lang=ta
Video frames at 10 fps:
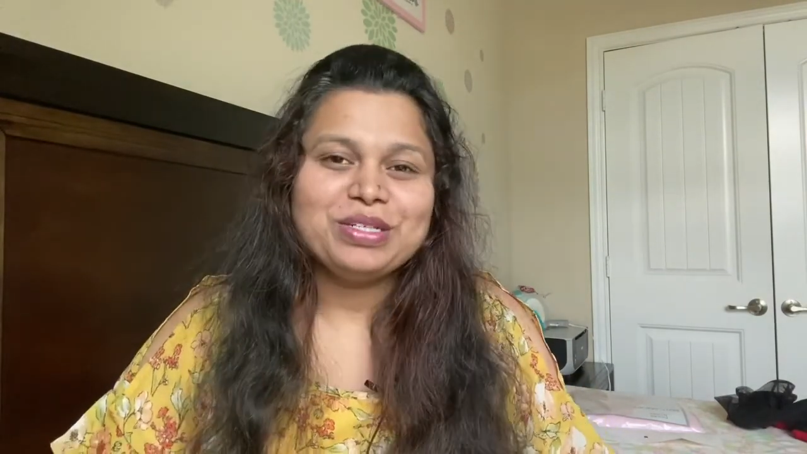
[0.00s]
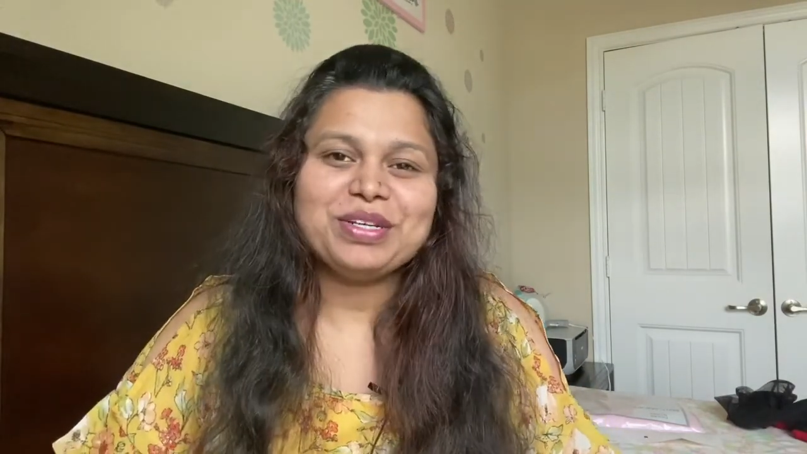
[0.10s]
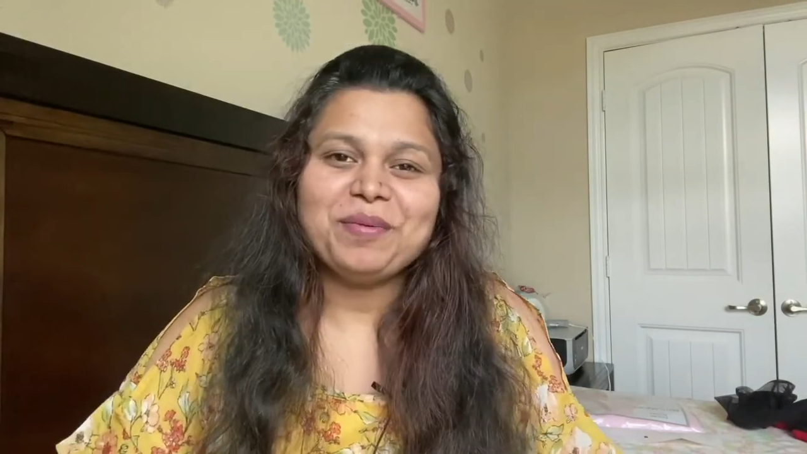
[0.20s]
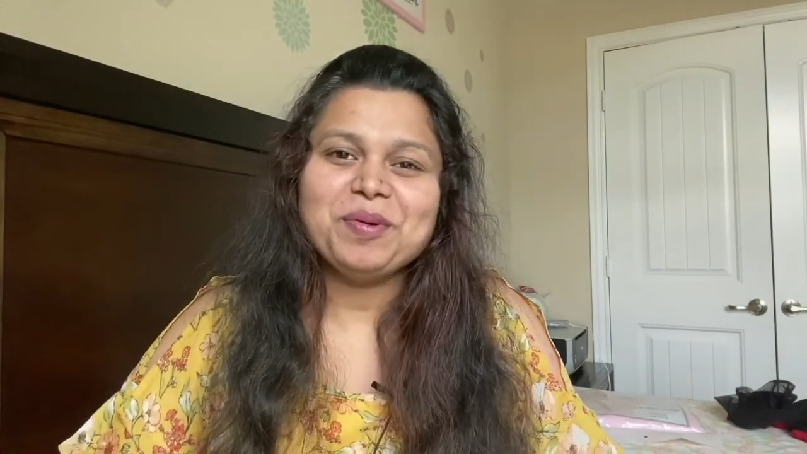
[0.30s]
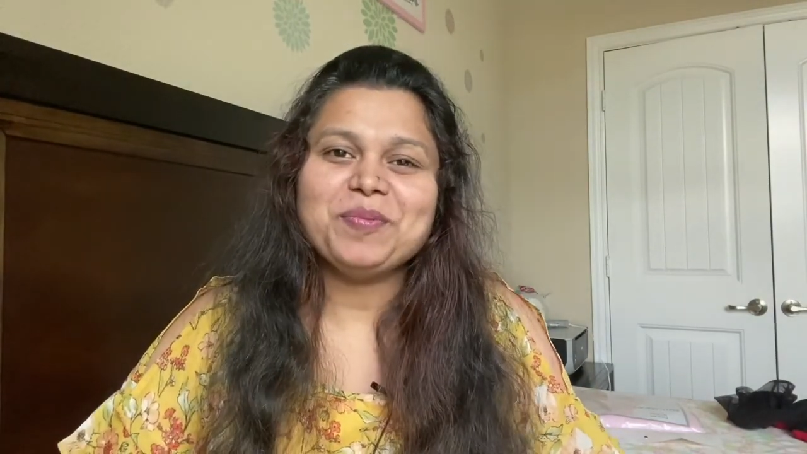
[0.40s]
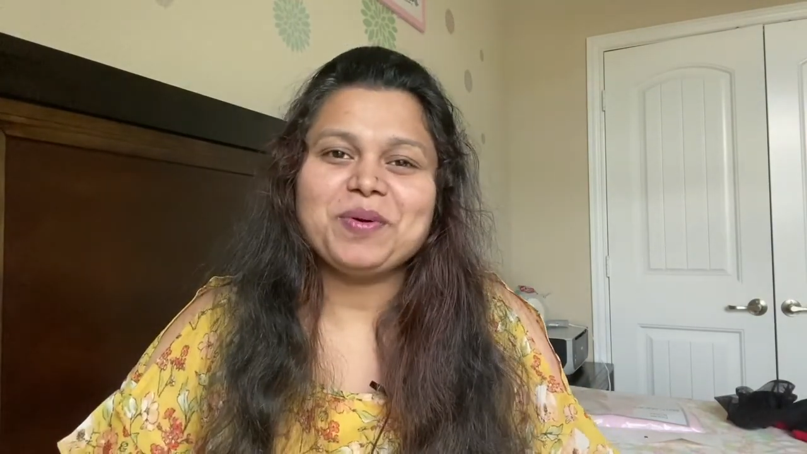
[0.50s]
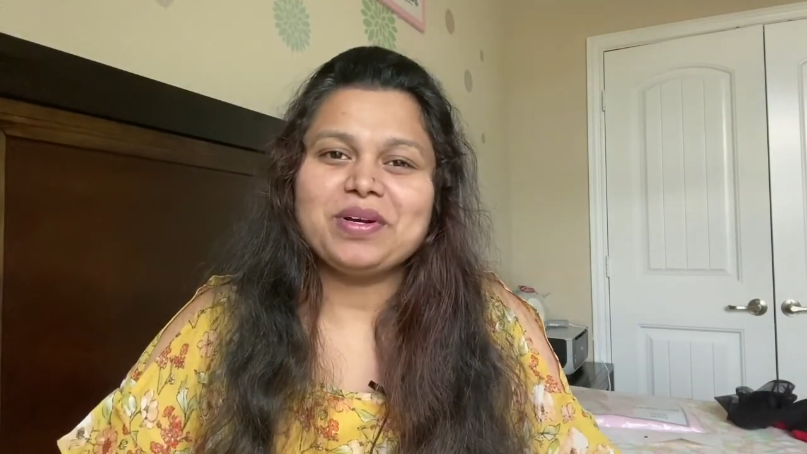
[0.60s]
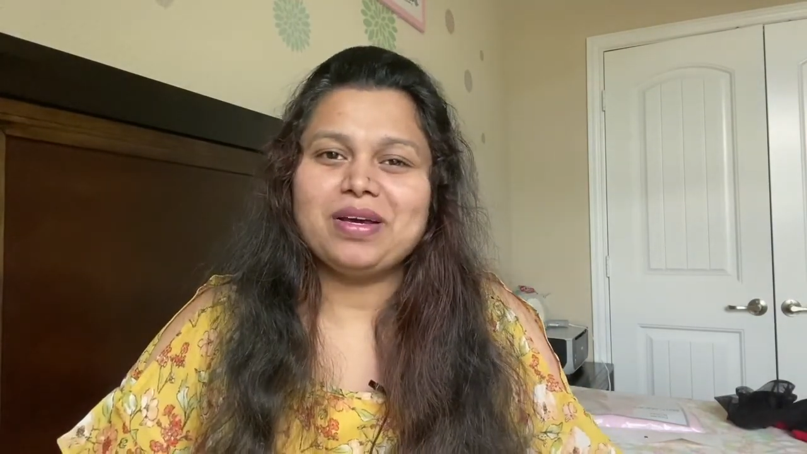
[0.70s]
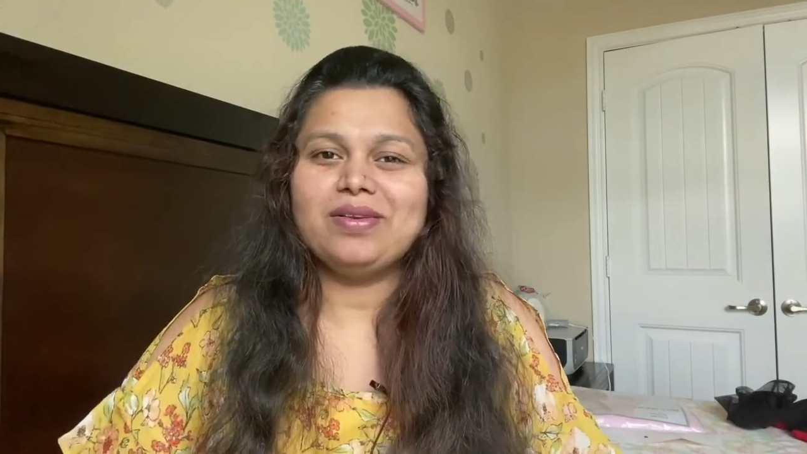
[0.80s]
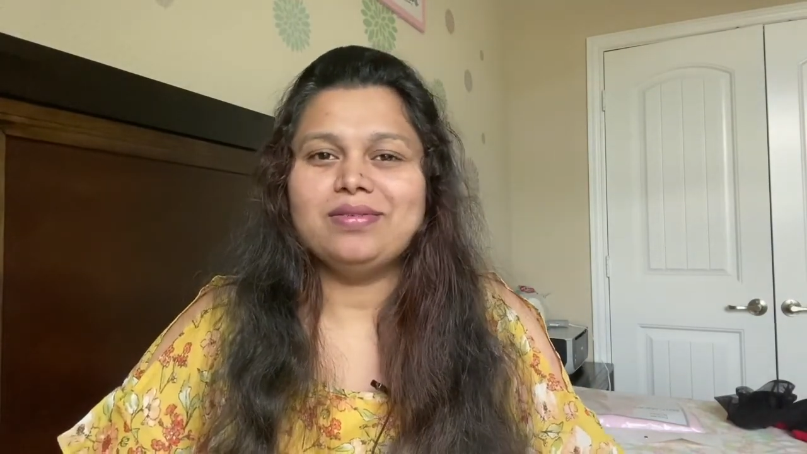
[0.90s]
ஷாப்புக்கு
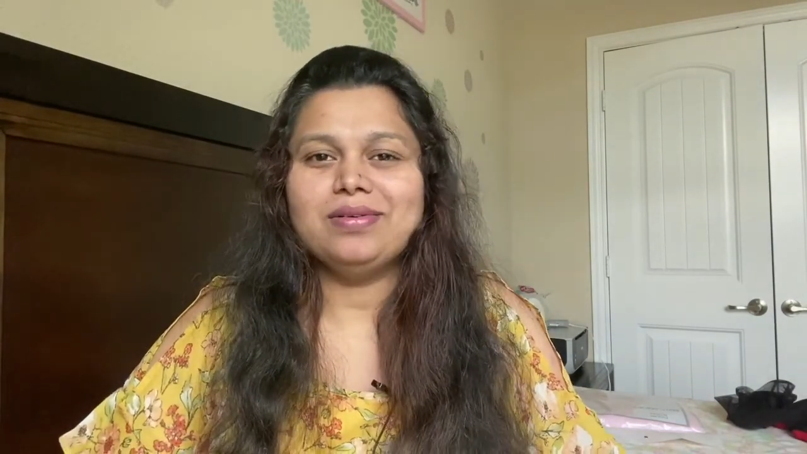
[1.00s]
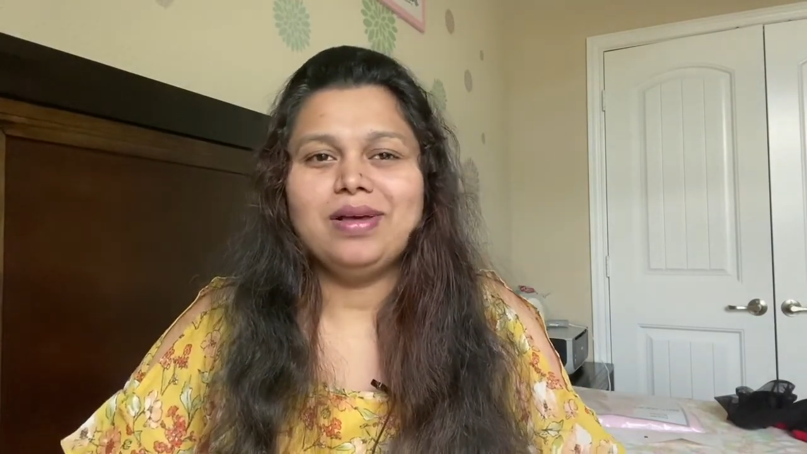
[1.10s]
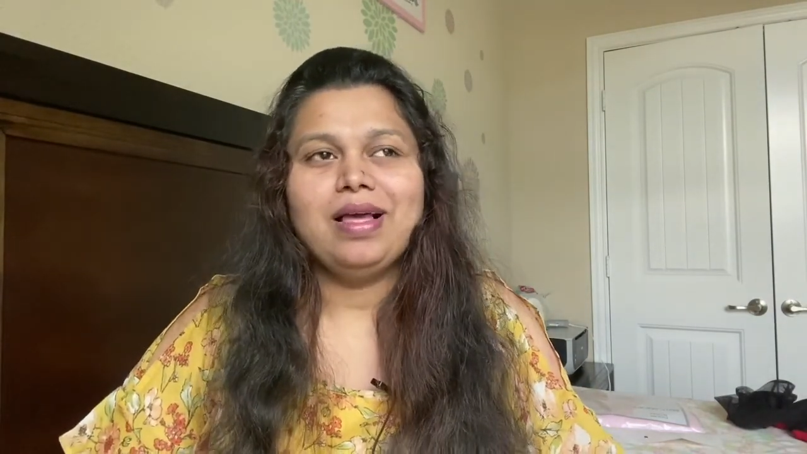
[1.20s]
போனாலும்